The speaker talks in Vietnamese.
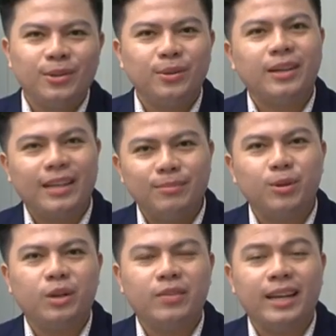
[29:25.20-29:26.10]
Chúng tôi cảm
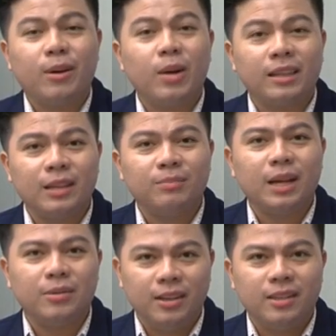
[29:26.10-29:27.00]
ơn quý vị đã quan tâm
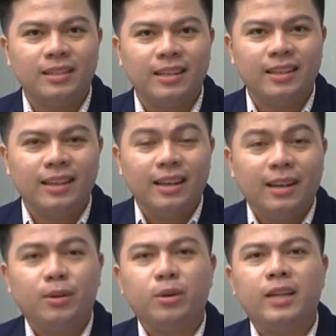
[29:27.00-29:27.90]
theo dõi chương trình.
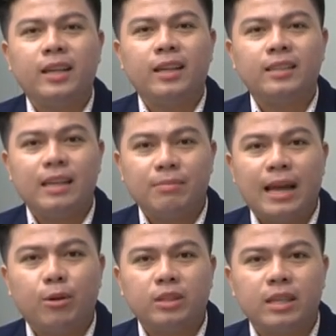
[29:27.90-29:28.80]
Quý vị có thể xem
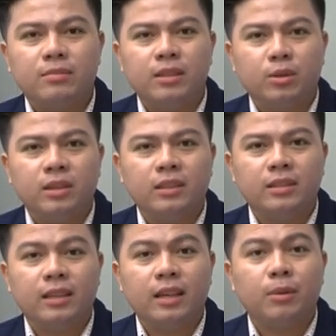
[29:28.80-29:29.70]
lại hoặc xem trực tuyến chương
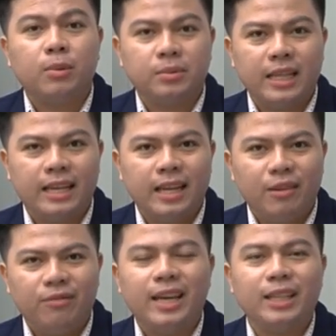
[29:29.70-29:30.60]
trình trên website
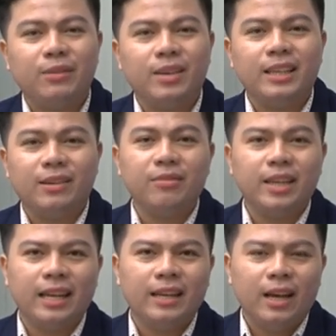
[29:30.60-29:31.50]

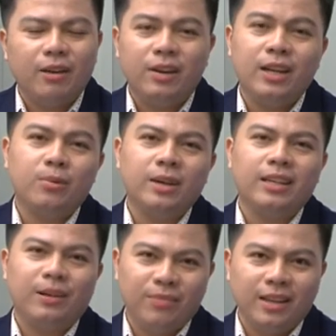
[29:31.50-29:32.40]
vitv.vn và đừng quên
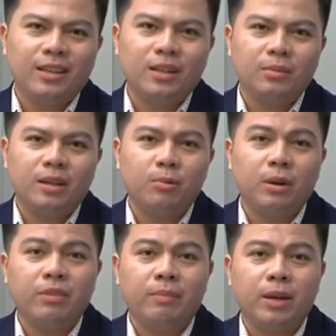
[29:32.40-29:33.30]
cập nhật những thông tin
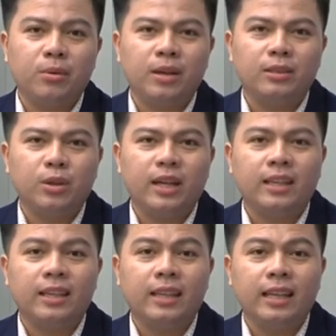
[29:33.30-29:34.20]
qua fanpage của kênh truyền
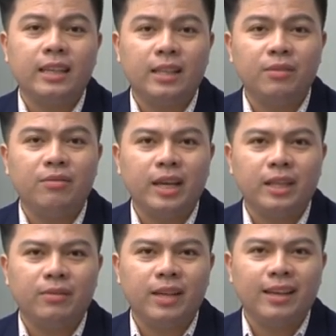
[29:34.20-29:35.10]
hình kinh tế tài chính VITV.